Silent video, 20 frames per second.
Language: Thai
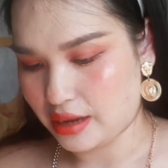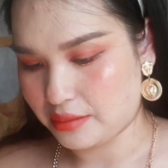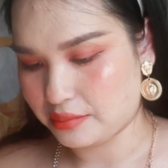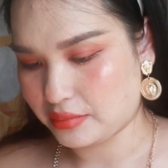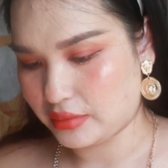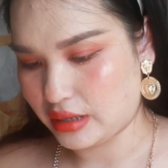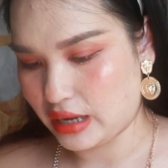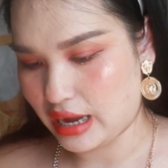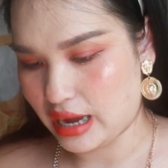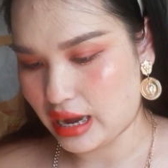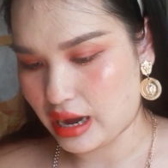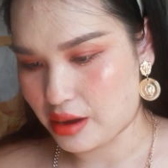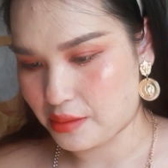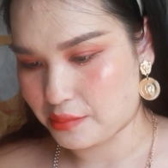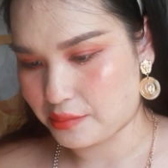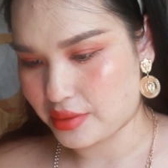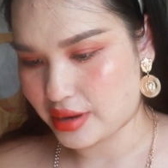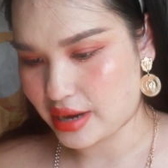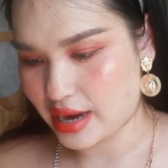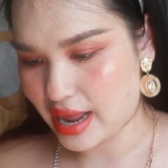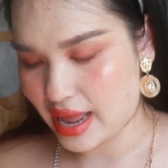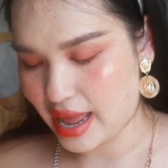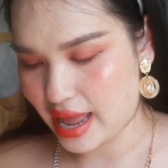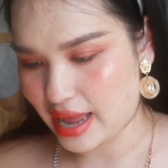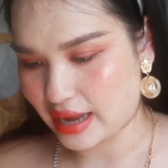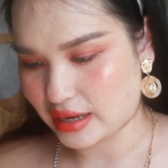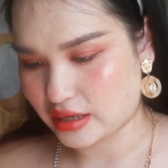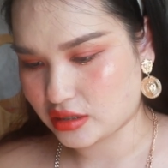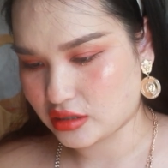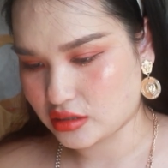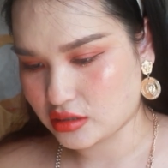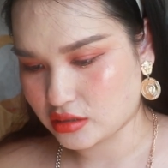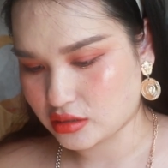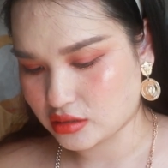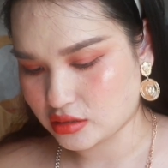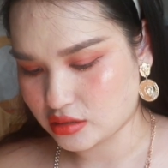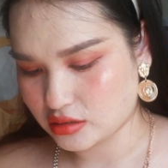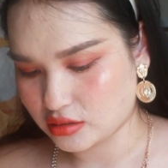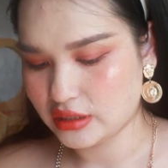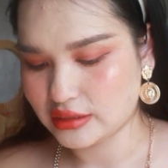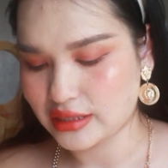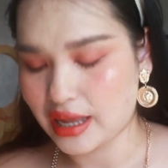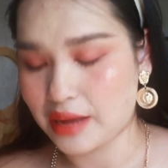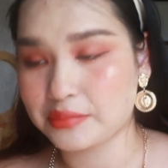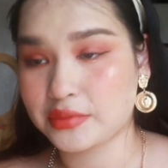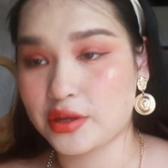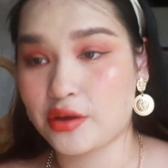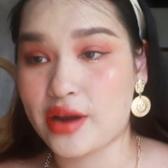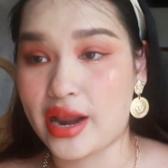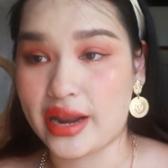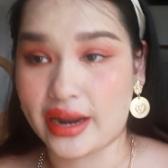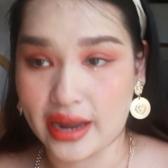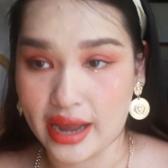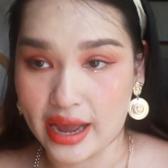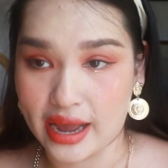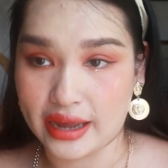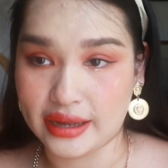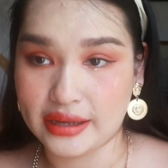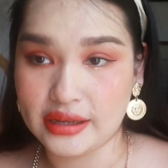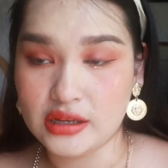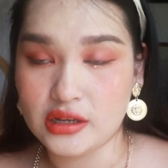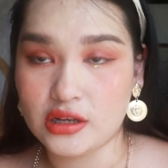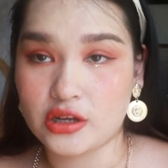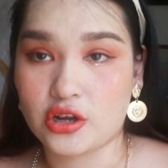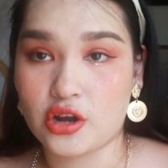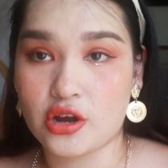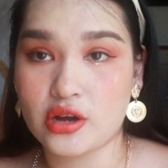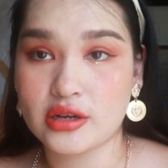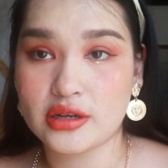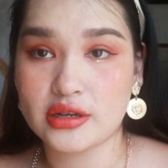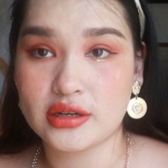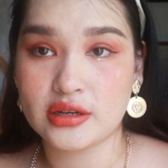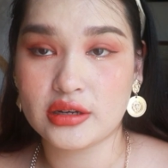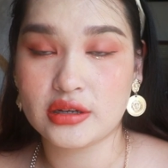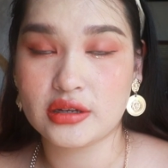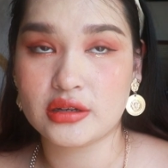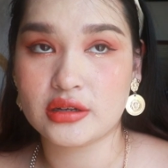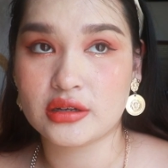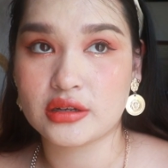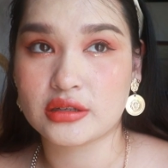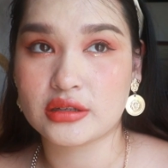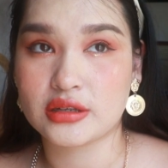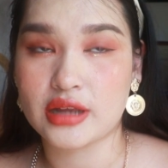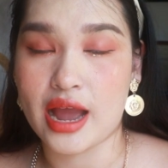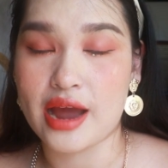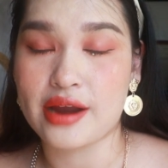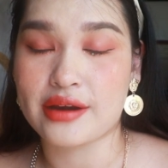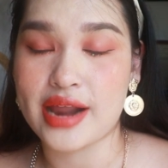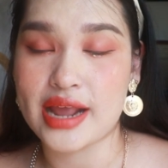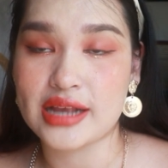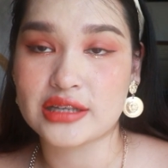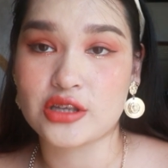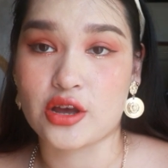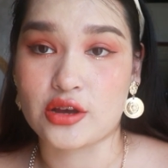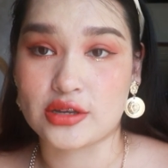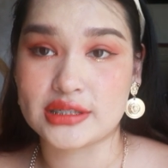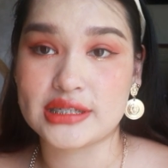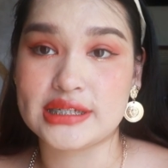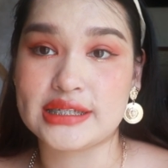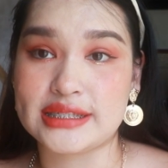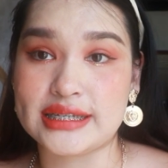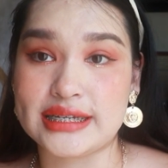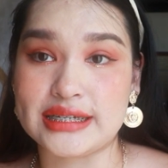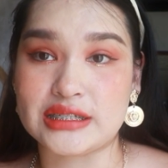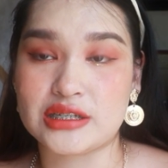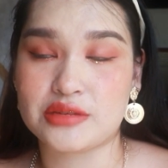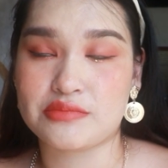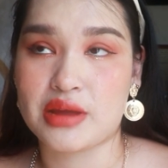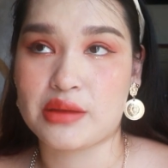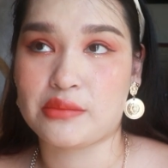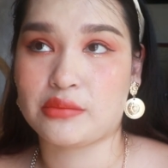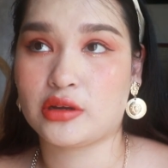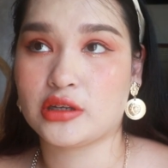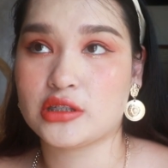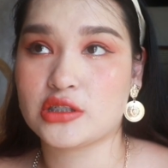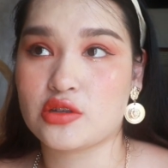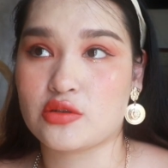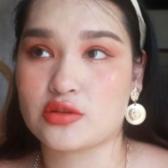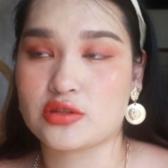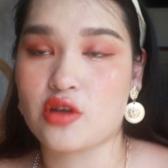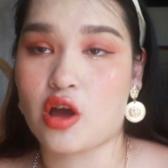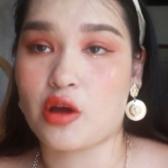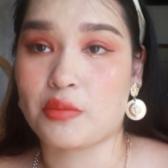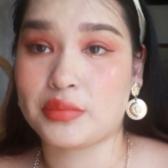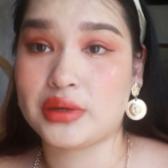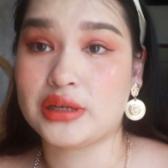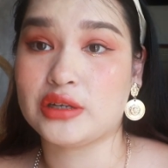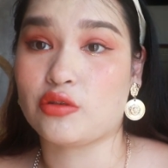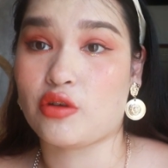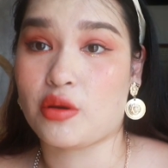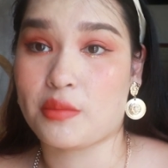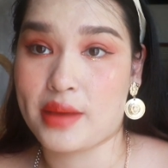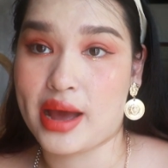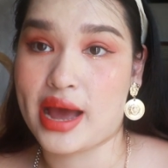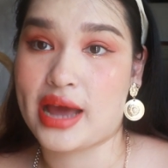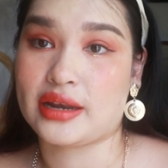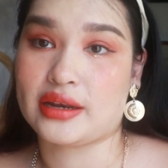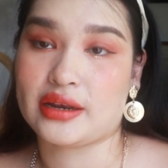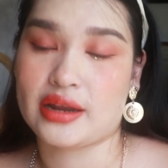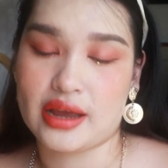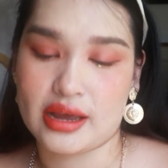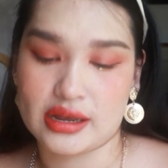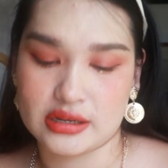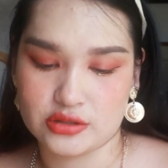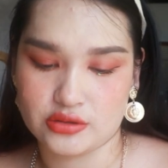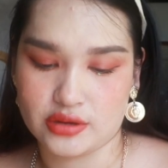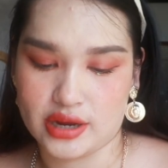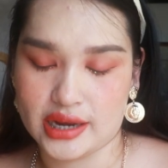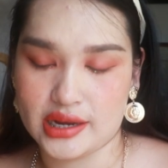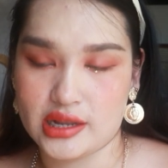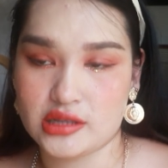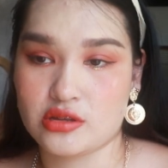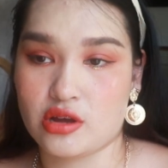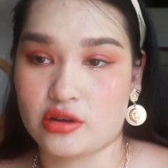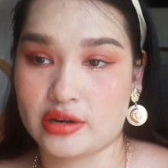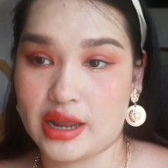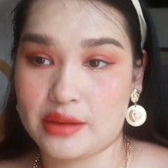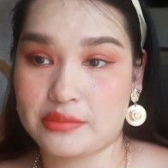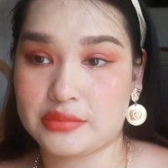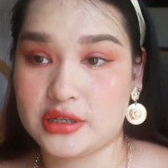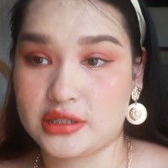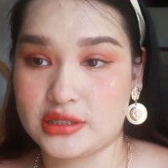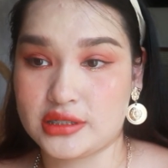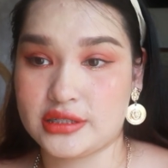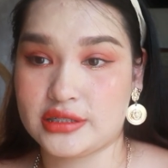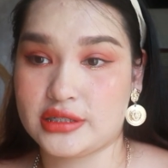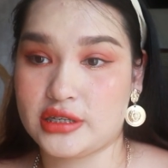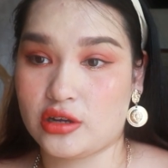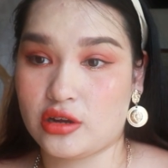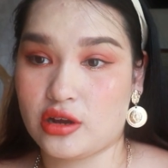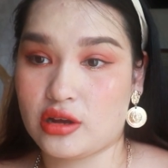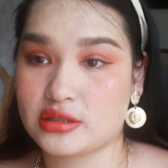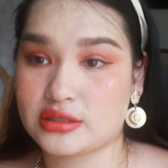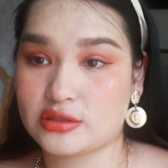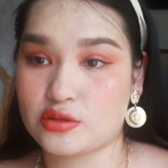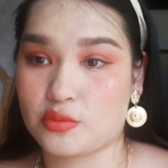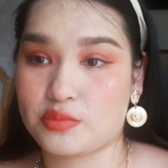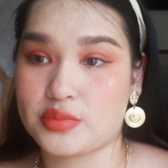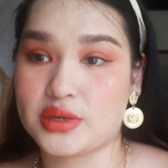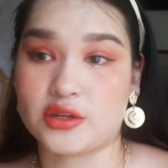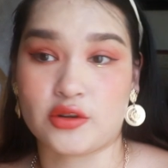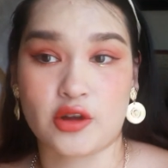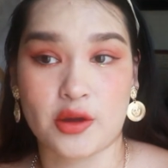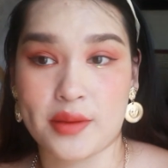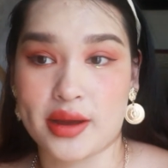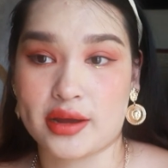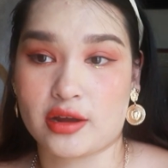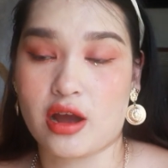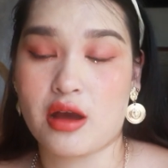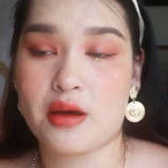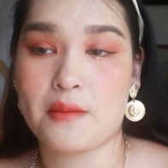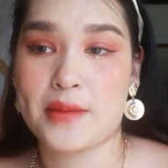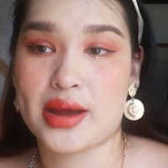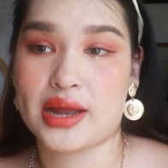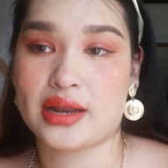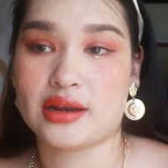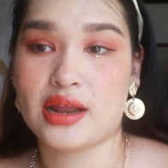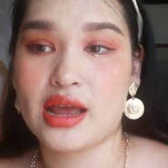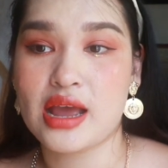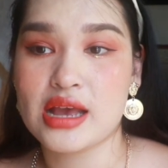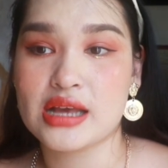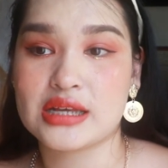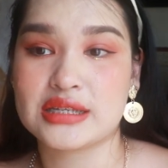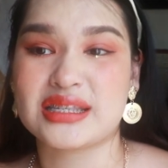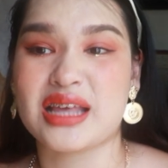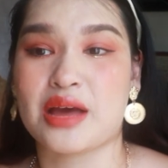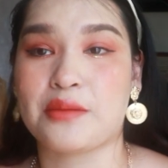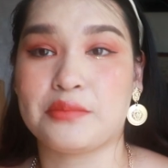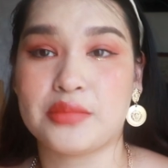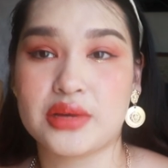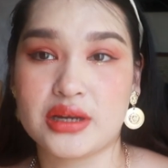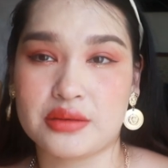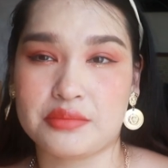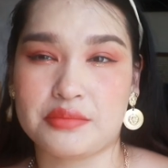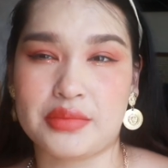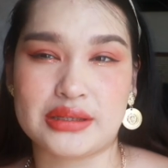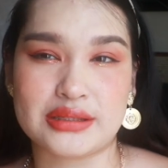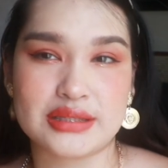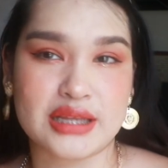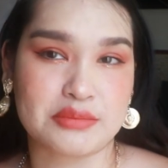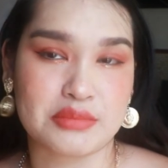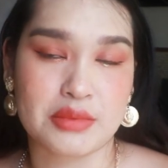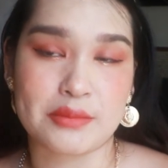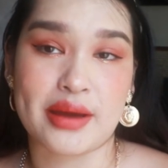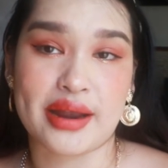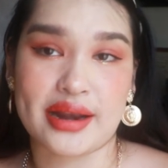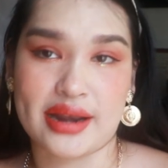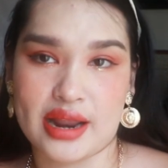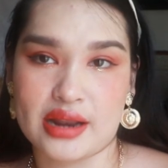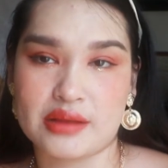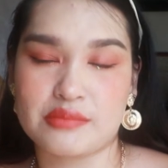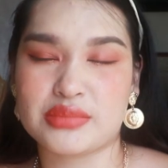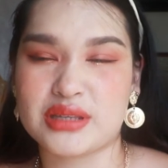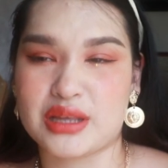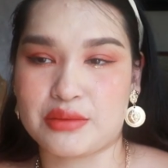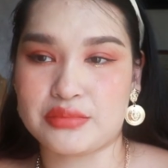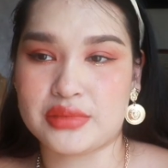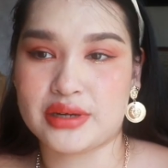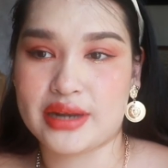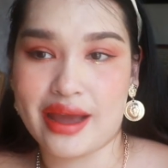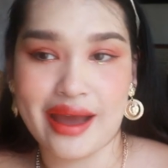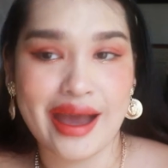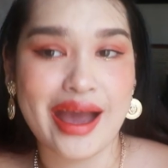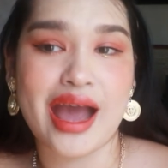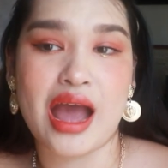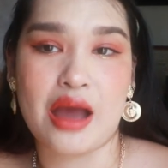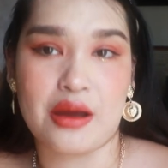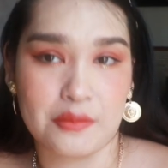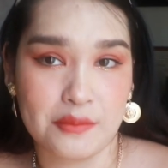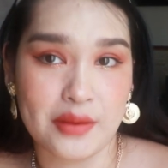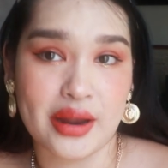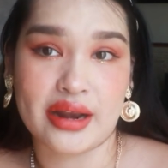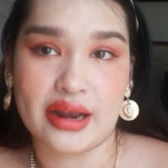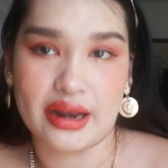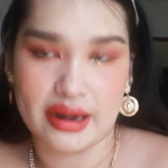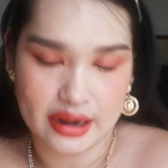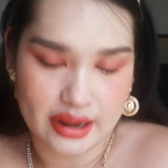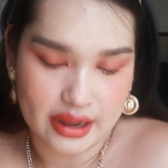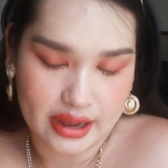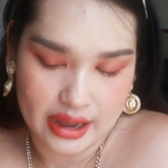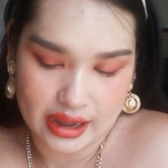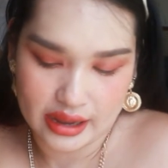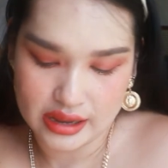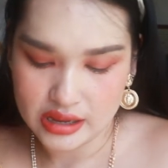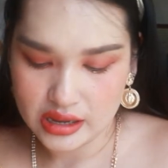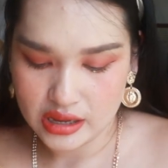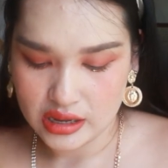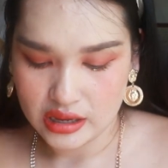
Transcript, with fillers: คำถามแรกคือทำเท่าไหร่คะก็คือครั้งแรก2 cc ใช่ไหมมันก็ตก 20,000 กว่าบาทนะคะส่วนครั้งที่2ทำ1 cc ก็ตก 10,000 กว่าบาทก็ประมาณ 30,000 เป็นเสร็จประมาณนั้น 35,000 ประมาณนั้นนะคะ